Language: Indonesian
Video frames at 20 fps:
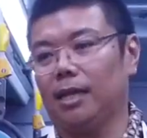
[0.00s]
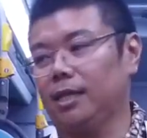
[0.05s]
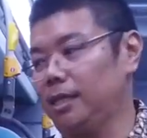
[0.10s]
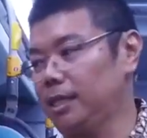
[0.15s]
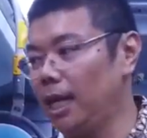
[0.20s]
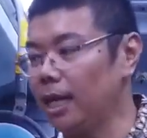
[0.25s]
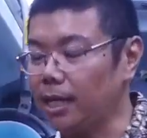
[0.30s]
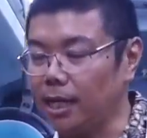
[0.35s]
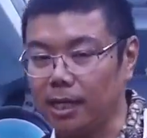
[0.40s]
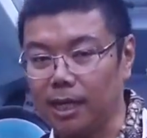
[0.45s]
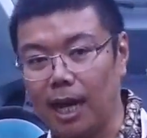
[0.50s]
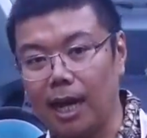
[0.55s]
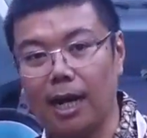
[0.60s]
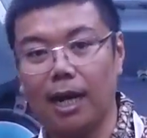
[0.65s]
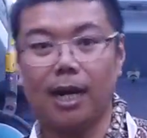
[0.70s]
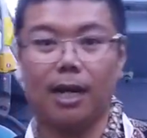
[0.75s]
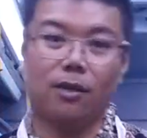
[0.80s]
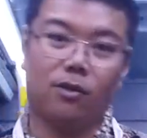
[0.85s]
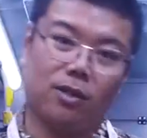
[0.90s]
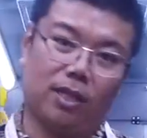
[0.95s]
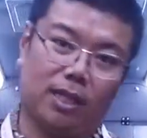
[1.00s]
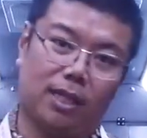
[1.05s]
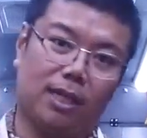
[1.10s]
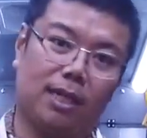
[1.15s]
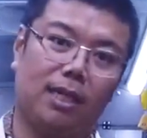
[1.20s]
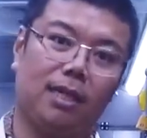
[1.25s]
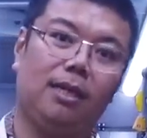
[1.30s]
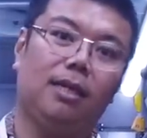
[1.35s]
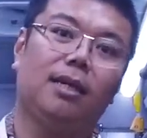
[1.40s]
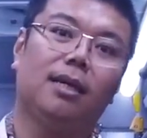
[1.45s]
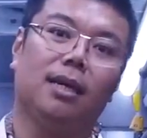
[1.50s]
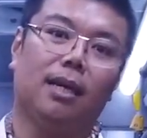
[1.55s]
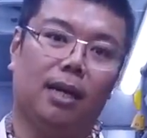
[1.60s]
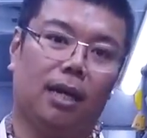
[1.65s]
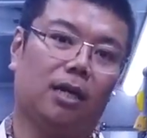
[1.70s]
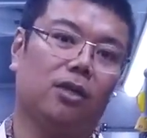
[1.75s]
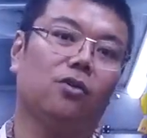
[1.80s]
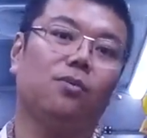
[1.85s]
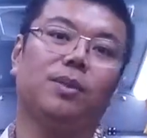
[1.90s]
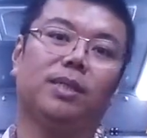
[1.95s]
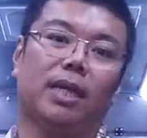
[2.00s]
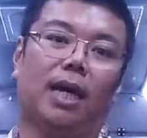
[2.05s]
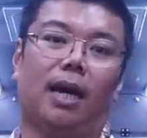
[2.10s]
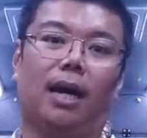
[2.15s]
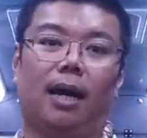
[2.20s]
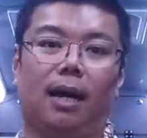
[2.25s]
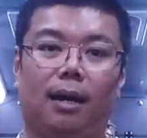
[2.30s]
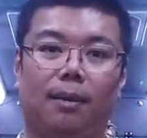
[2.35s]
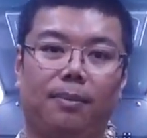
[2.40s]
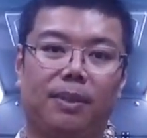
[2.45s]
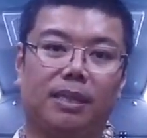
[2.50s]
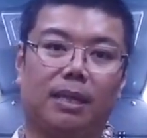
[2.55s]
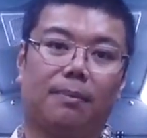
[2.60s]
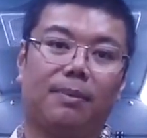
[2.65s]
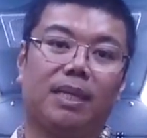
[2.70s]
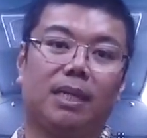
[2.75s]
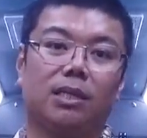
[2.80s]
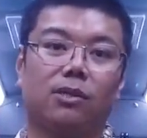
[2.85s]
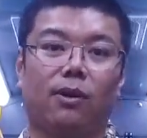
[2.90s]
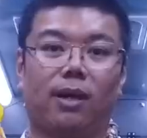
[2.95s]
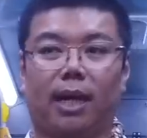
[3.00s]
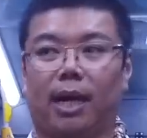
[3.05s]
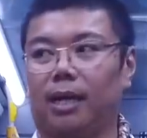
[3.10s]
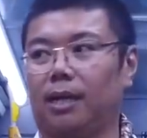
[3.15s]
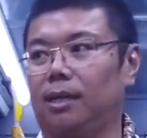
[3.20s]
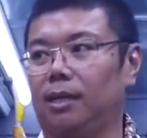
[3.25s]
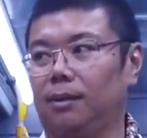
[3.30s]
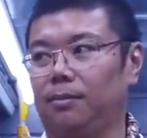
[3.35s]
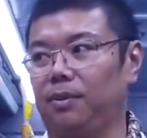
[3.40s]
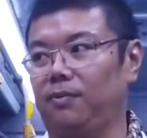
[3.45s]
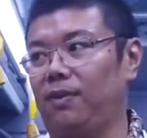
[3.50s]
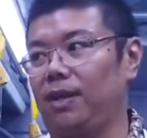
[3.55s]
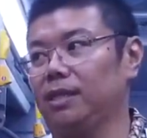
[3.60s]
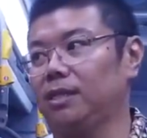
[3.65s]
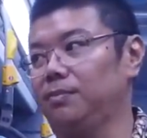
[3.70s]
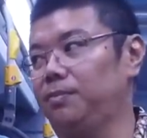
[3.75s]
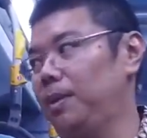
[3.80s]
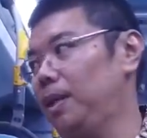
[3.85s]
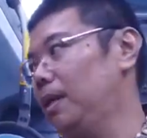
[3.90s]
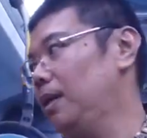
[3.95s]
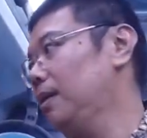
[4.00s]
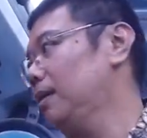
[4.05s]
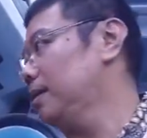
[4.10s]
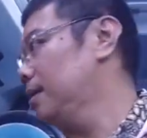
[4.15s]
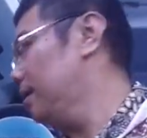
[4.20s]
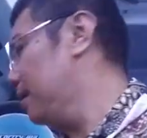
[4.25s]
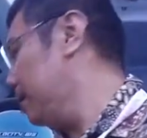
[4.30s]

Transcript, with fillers: haltenya ada di kanan atau di kiri itu bisa bisa menyesuaikan lebih fleksibel.